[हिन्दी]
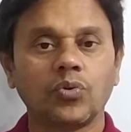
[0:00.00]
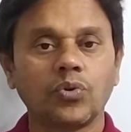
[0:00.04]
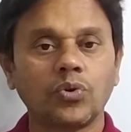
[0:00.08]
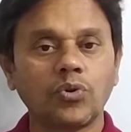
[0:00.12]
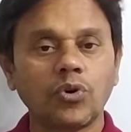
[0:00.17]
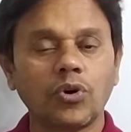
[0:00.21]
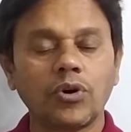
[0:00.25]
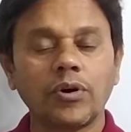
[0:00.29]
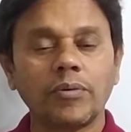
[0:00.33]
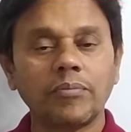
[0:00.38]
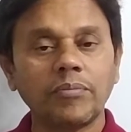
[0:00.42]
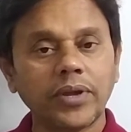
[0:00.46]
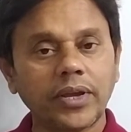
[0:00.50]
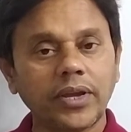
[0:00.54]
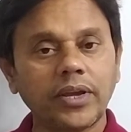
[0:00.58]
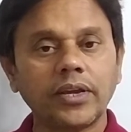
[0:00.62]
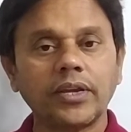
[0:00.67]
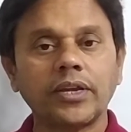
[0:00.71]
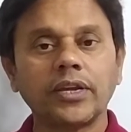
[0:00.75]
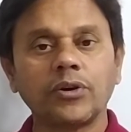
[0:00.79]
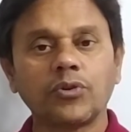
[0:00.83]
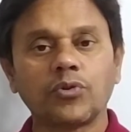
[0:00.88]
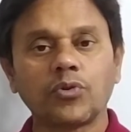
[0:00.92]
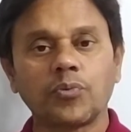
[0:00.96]
उनको हम
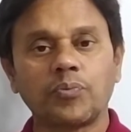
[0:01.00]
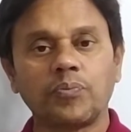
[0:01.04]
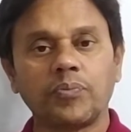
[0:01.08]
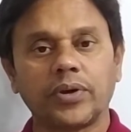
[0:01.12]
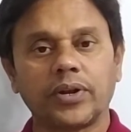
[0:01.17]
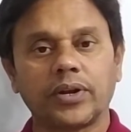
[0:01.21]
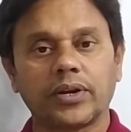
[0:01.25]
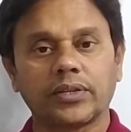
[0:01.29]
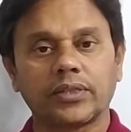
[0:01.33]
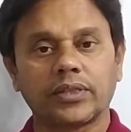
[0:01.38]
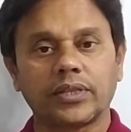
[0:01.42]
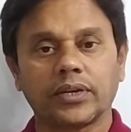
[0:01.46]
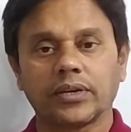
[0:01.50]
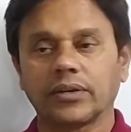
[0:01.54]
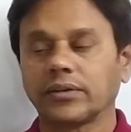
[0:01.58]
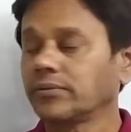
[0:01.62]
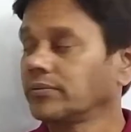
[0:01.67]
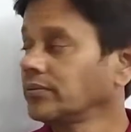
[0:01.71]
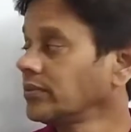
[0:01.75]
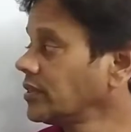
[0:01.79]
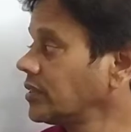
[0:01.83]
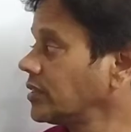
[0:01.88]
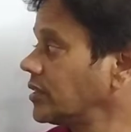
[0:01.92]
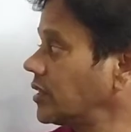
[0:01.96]
एक ही ग्रुप में रखते हैं
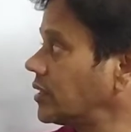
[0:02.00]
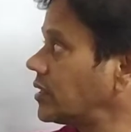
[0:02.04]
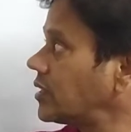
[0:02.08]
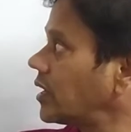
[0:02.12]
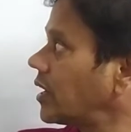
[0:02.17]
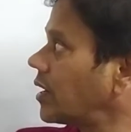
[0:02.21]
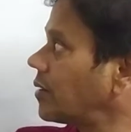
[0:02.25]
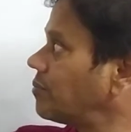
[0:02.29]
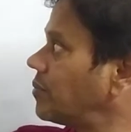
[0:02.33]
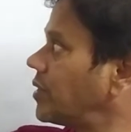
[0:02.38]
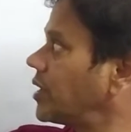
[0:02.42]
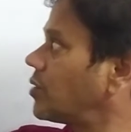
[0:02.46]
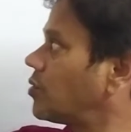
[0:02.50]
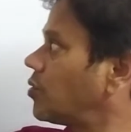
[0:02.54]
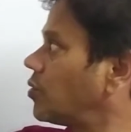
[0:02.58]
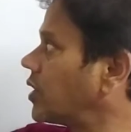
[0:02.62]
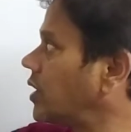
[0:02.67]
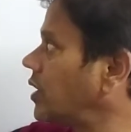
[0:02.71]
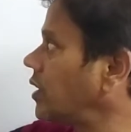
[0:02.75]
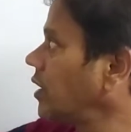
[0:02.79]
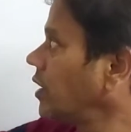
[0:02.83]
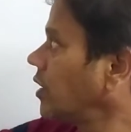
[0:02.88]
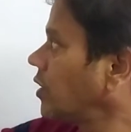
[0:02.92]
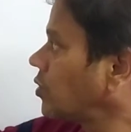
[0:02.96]
जैसे आप
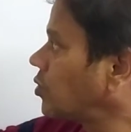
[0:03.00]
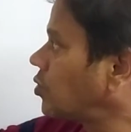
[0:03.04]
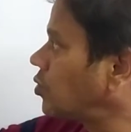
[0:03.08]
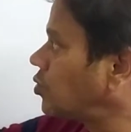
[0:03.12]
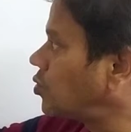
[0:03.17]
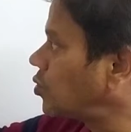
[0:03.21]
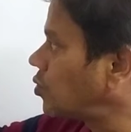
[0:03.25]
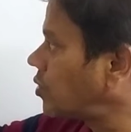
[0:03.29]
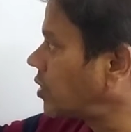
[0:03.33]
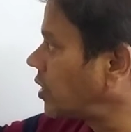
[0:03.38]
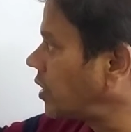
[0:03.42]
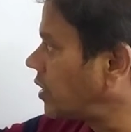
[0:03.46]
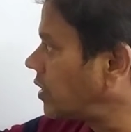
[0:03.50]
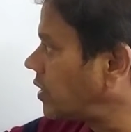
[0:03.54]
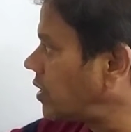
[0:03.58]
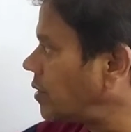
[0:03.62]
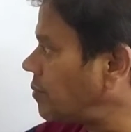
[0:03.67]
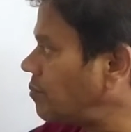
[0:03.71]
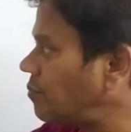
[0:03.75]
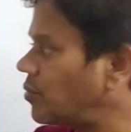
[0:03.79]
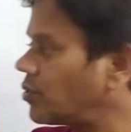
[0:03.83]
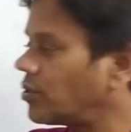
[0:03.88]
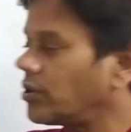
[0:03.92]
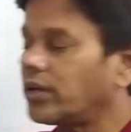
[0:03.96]
देखोगे तो जो
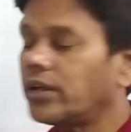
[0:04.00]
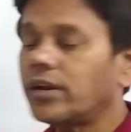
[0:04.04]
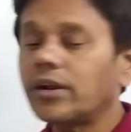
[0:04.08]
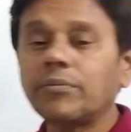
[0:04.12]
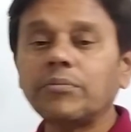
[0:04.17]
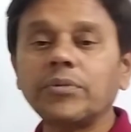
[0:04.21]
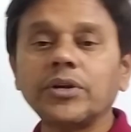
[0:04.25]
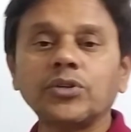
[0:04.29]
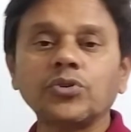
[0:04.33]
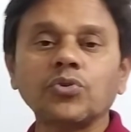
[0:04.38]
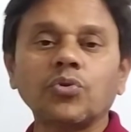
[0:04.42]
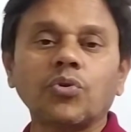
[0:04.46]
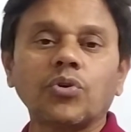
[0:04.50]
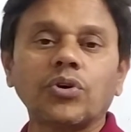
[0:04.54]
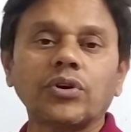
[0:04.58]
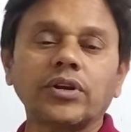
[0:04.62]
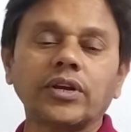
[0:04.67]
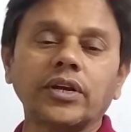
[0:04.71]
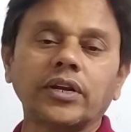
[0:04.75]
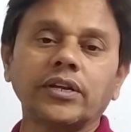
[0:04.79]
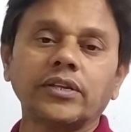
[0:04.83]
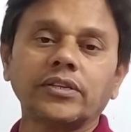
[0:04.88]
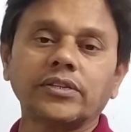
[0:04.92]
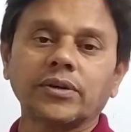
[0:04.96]
किंगडम मोनेरा में जो
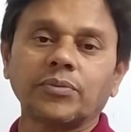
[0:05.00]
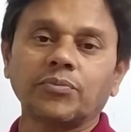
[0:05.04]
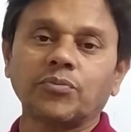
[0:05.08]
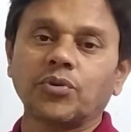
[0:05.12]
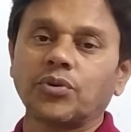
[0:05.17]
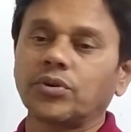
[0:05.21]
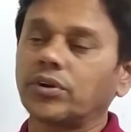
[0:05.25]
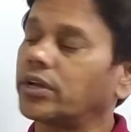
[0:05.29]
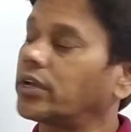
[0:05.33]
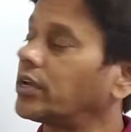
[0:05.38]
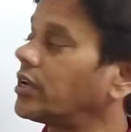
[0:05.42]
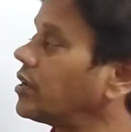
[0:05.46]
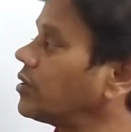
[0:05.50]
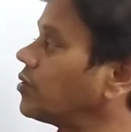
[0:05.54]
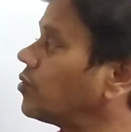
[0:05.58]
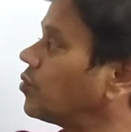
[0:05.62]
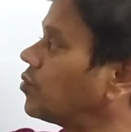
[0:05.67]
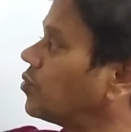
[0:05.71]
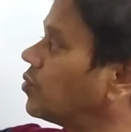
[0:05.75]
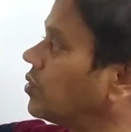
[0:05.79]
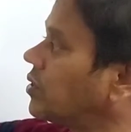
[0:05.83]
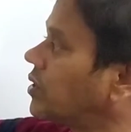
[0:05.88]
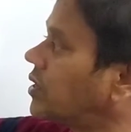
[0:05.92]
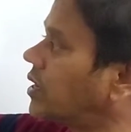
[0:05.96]
ऑर्गेनिज्म होंगे
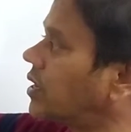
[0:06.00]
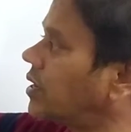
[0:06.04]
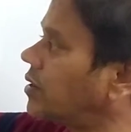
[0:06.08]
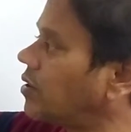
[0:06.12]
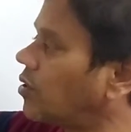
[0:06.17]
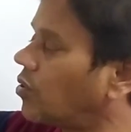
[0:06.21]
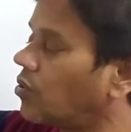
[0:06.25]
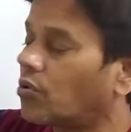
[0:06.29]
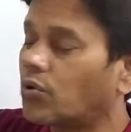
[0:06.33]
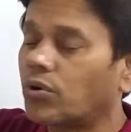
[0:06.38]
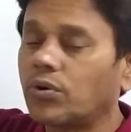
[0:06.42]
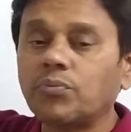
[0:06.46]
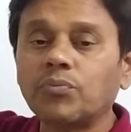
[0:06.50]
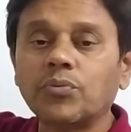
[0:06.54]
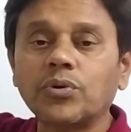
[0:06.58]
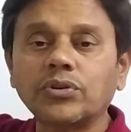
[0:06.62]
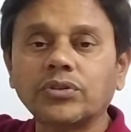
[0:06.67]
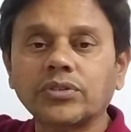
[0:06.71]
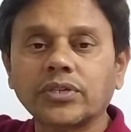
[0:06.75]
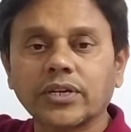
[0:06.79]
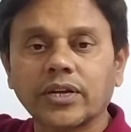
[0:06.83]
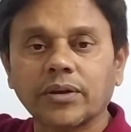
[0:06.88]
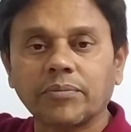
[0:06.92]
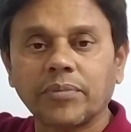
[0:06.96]
उनके
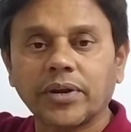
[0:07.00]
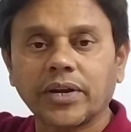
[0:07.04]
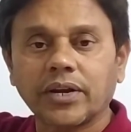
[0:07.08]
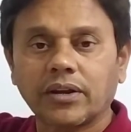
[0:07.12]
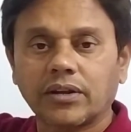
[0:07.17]
ऑलमोस्ट